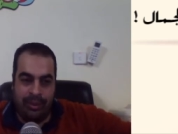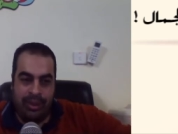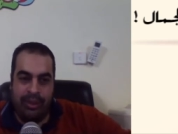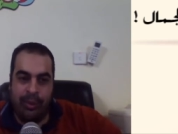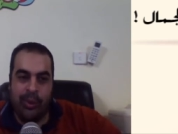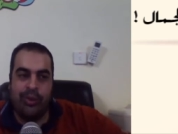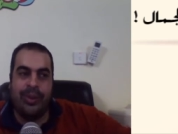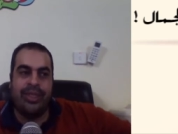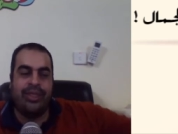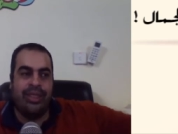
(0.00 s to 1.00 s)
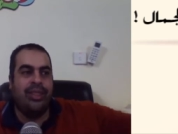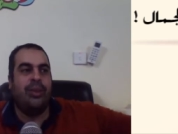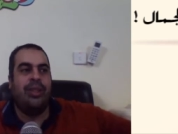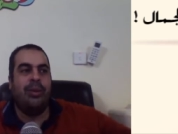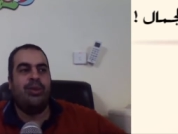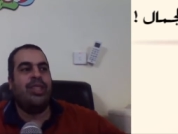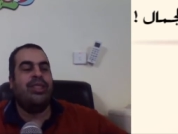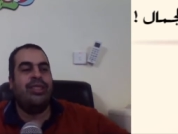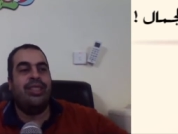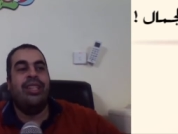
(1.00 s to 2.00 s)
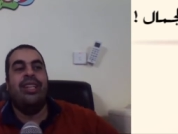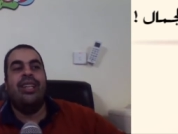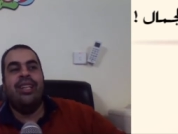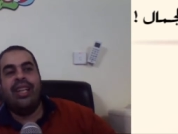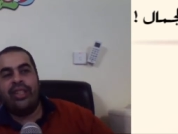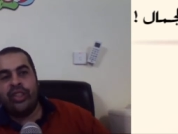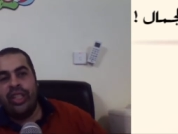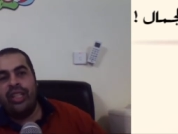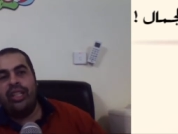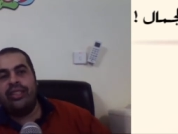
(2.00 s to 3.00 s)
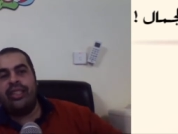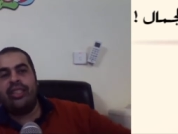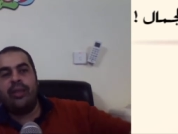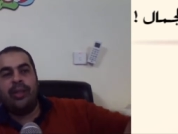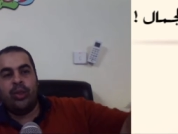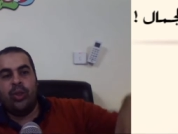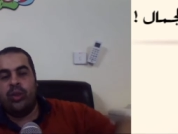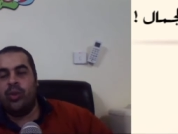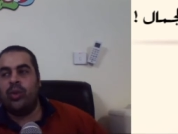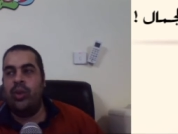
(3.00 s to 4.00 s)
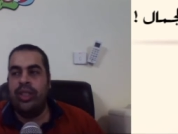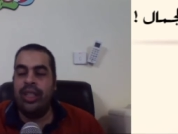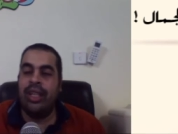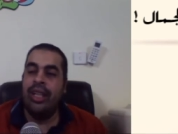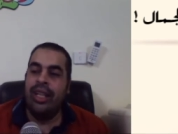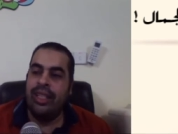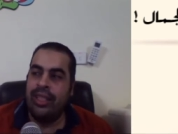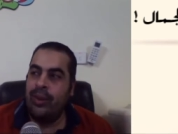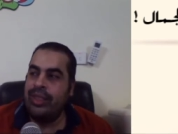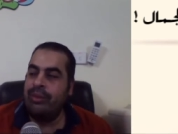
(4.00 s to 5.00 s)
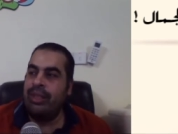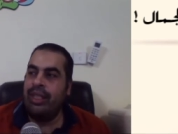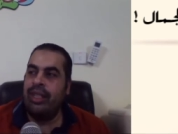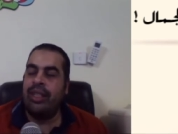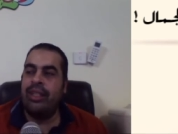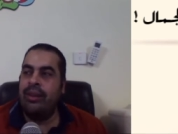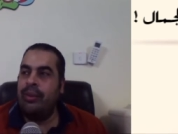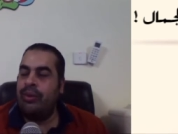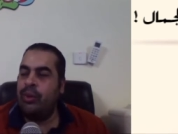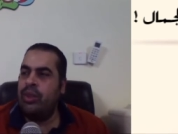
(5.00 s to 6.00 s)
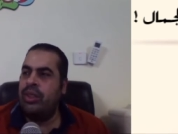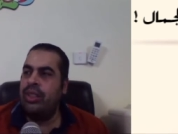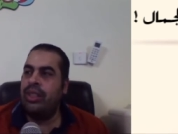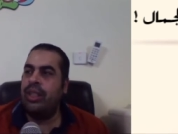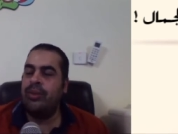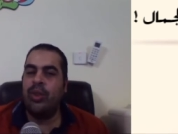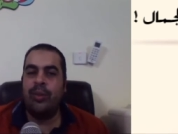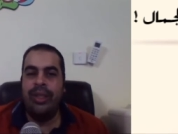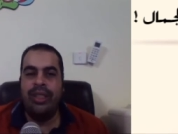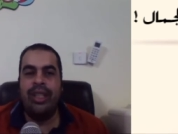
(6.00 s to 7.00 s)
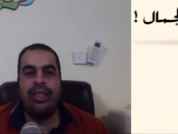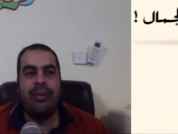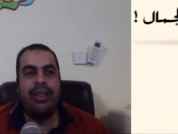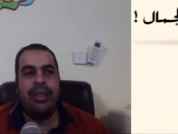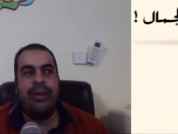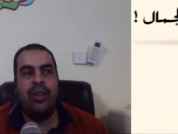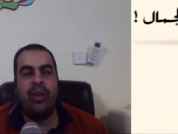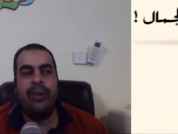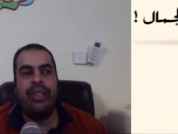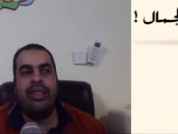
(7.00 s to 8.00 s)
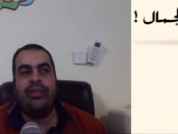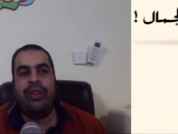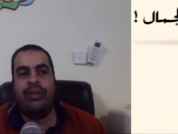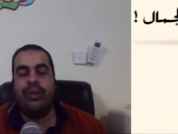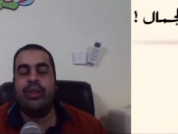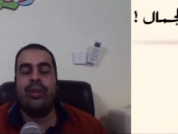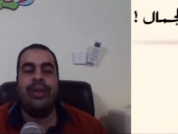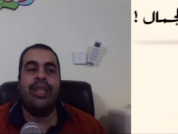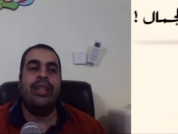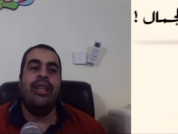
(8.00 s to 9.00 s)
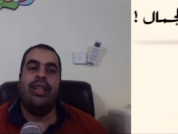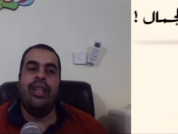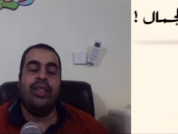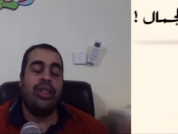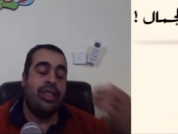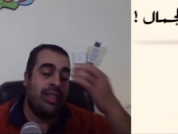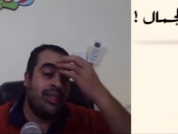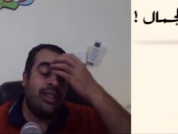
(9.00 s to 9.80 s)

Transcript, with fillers: الموجود في مصر صيني واللي موجود في قطر صيني لا شيل ثلاث اربع شنط وتروح هناك احنا الوزن بتاعنا آه، المفروض 45 لا ده بقى 48 ادفع فلوس الجمارك لا شيل